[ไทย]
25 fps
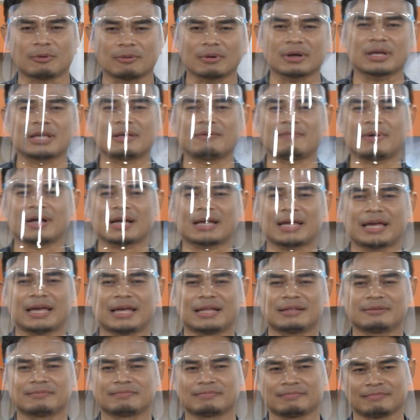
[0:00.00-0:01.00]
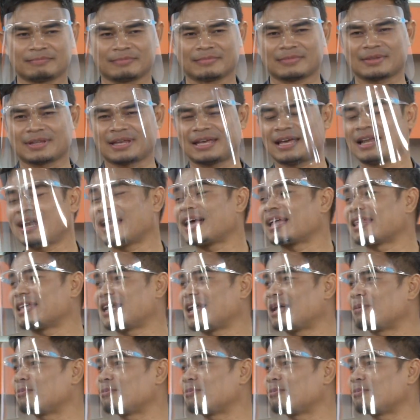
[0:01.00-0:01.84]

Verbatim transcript: ผมก็คิดว่าแกแกน่าจะ